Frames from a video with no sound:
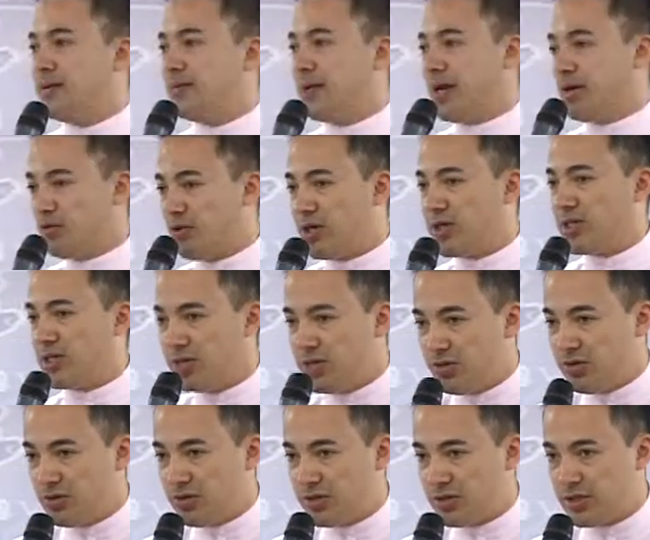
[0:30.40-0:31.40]
para a glória de
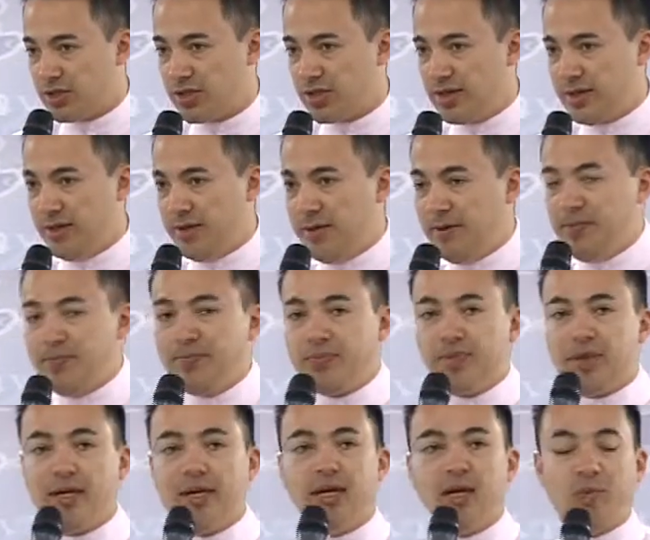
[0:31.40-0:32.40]
Deus.
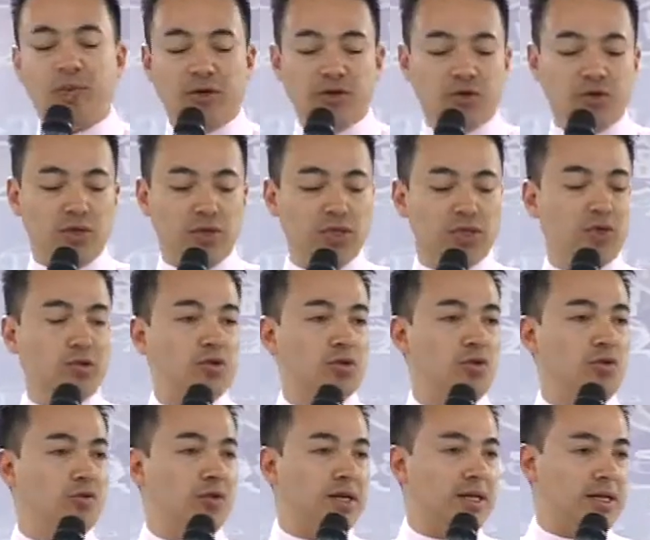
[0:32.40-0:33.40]
E pessoas estão se
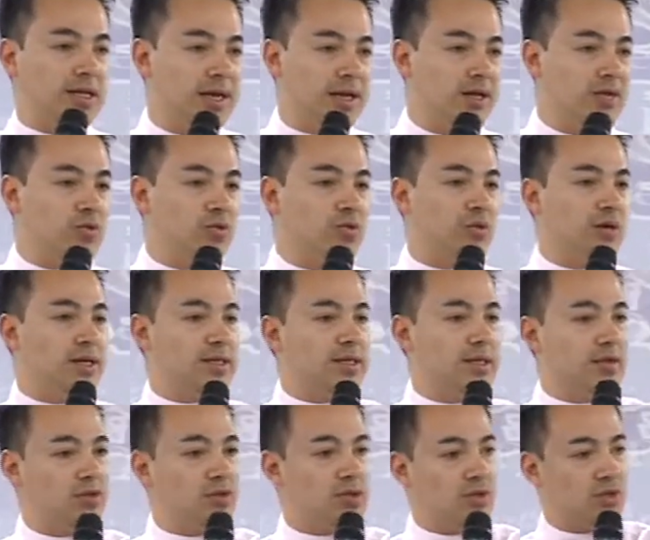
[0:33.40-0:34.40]
convertendo,
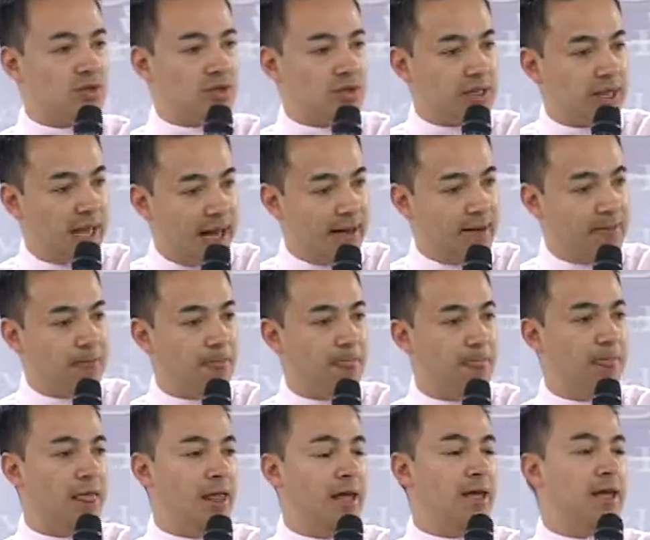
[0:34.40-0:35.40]
conhecendo Jesus lá
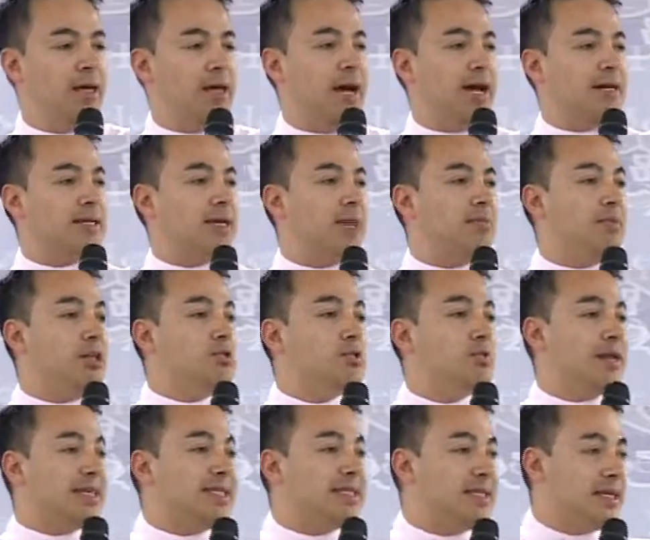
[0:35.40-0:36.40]
até mesmo
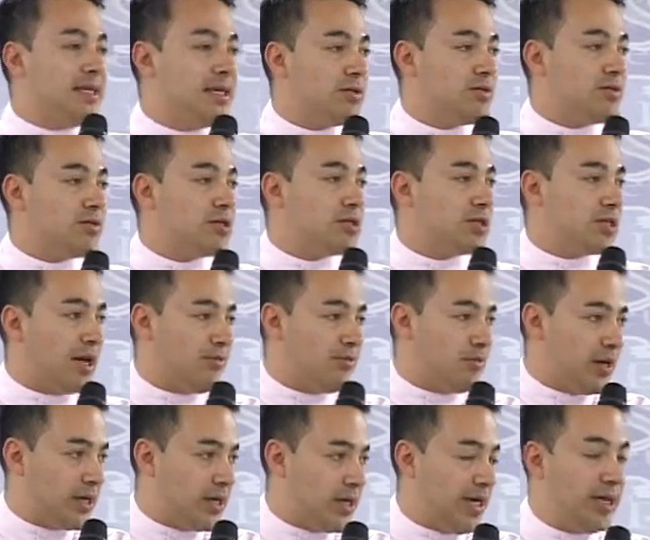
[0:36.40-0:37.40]
brasileiros que
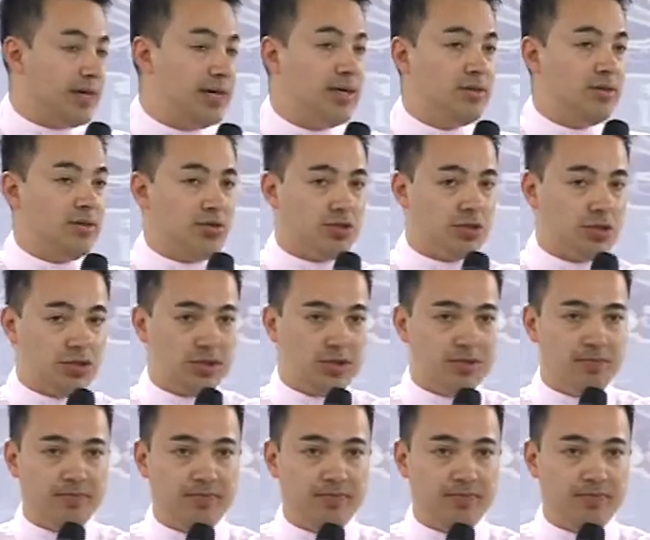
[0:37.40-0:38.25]
estavam aqui há anos,